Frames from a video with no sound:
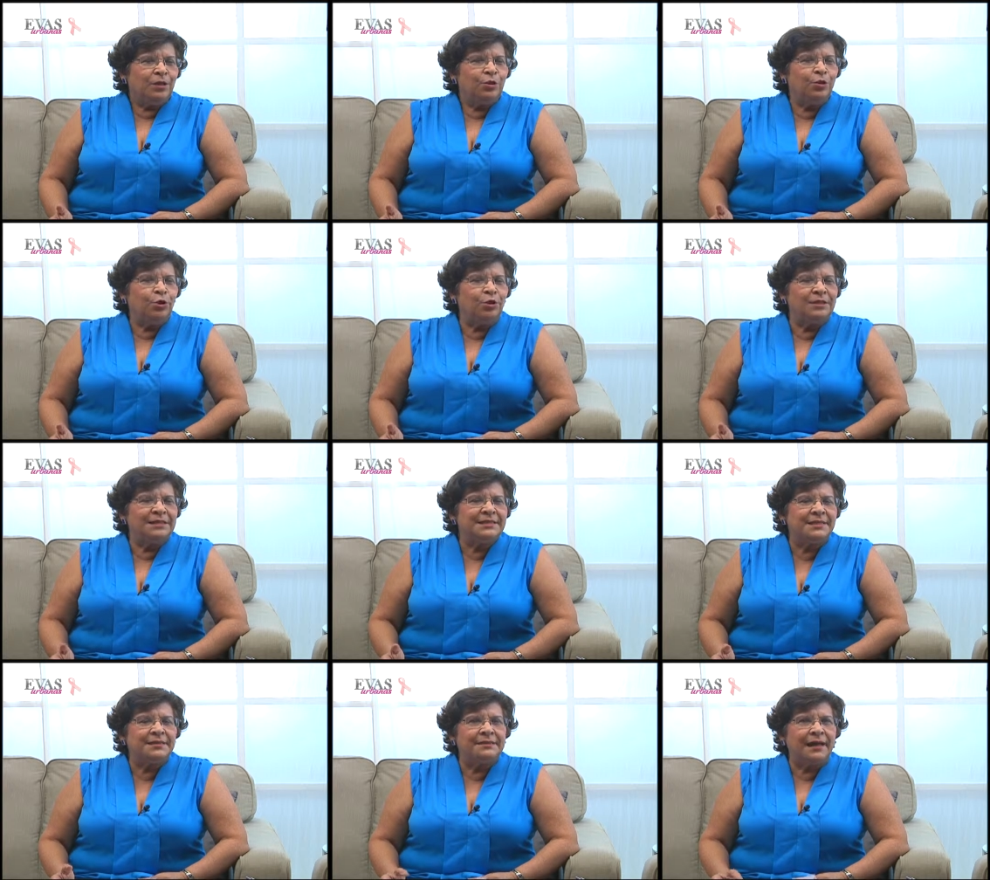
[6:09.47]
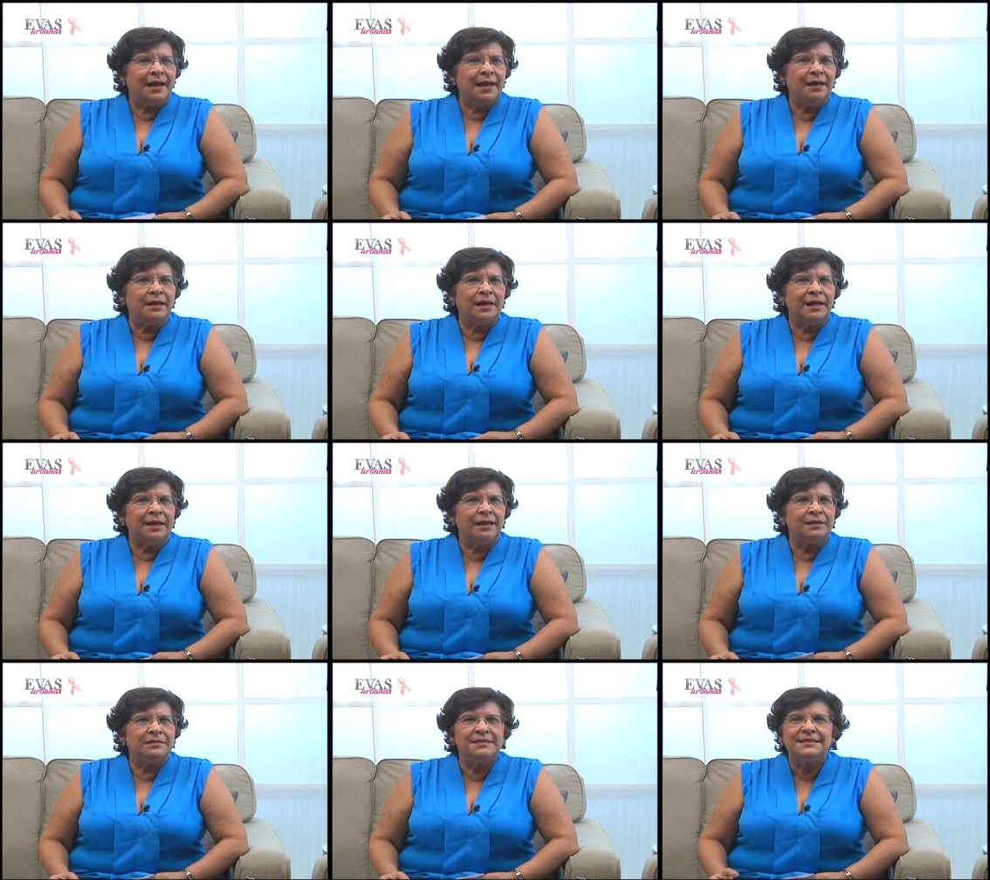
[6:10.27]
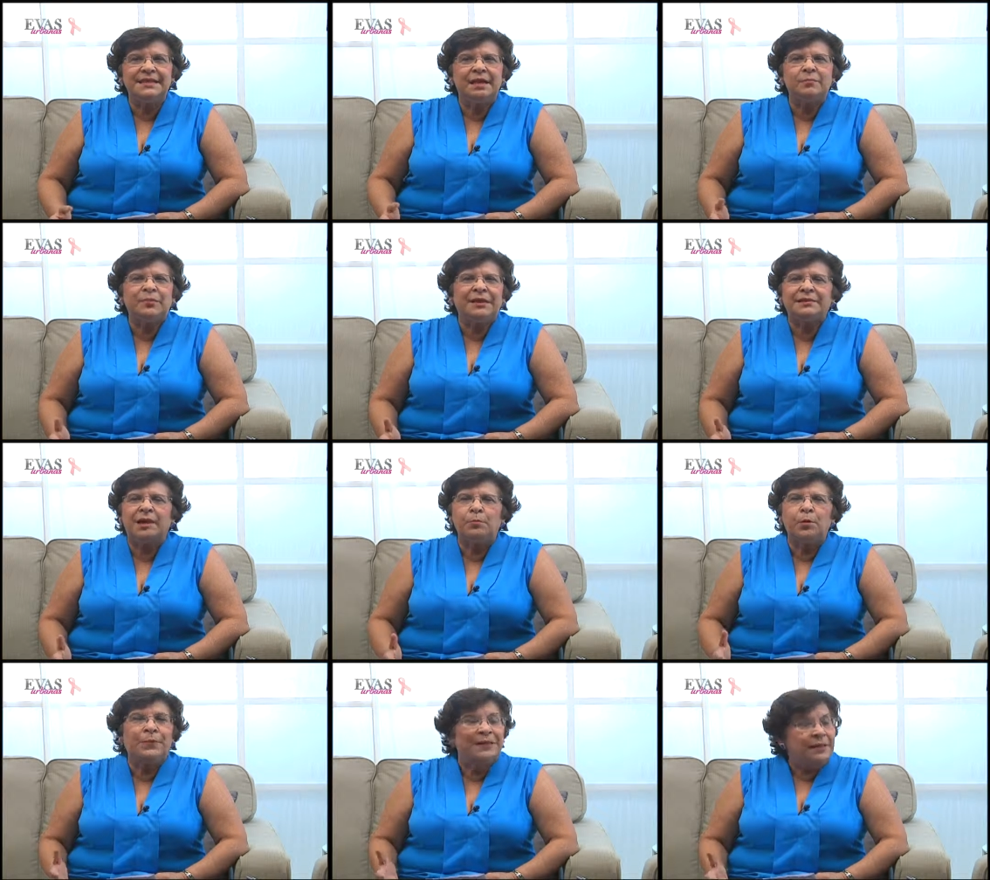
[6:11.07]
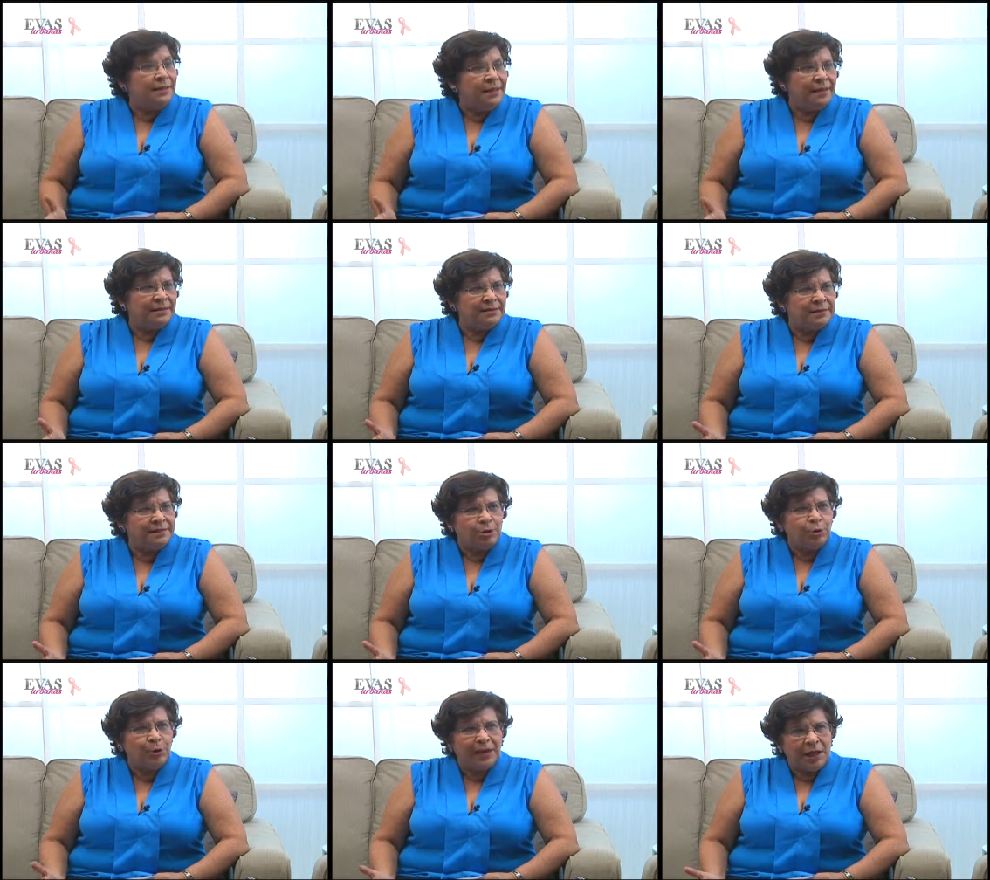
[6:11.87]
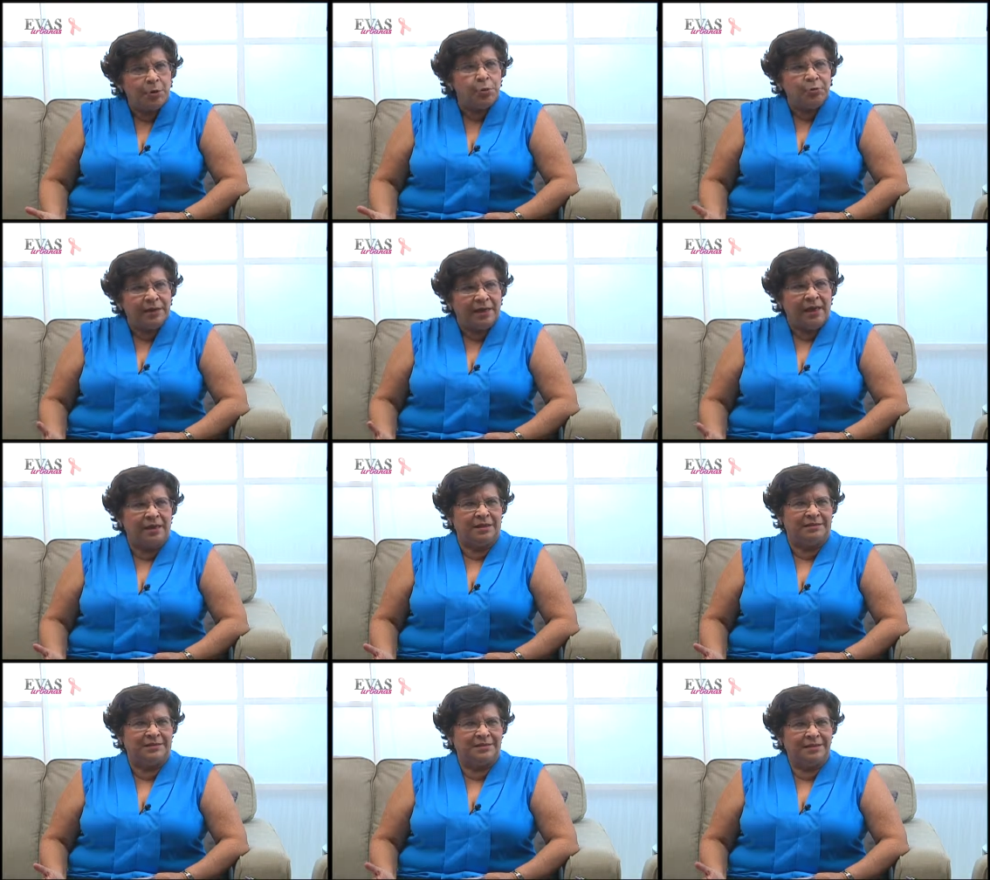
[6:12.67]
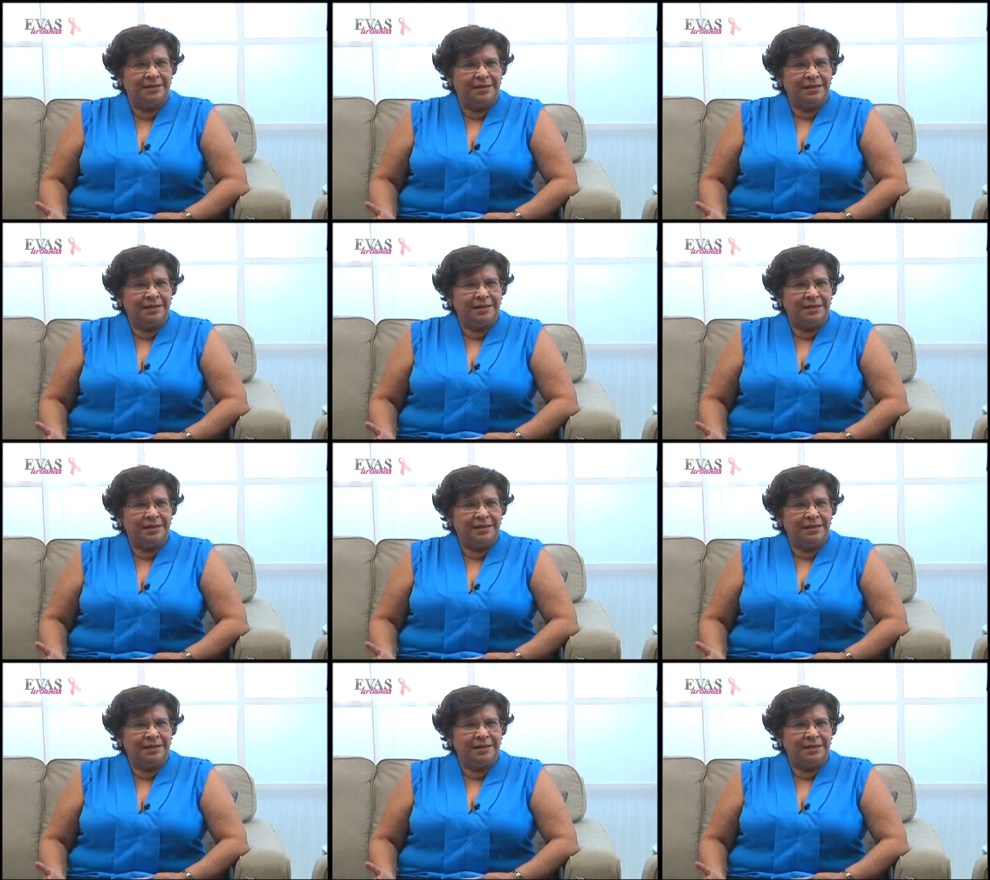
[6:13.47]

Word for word: donde se está, eh, siempre estamos pendientes de todas las novedades.